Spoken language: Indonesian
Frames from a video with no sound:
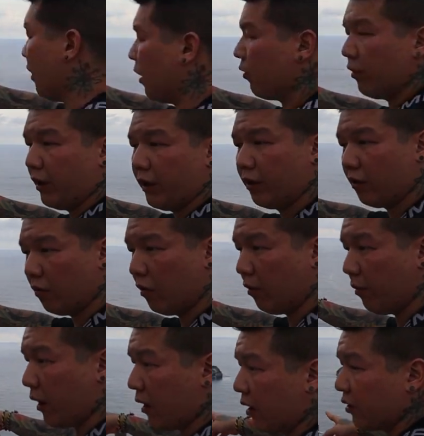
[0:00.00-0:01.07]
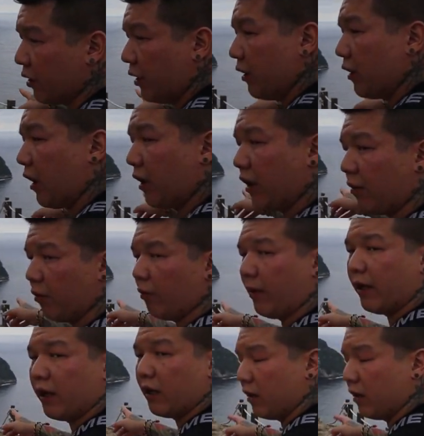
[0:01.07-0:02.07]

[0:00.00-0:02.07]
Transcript: baru nih. Gue kemarin sini terakhir belum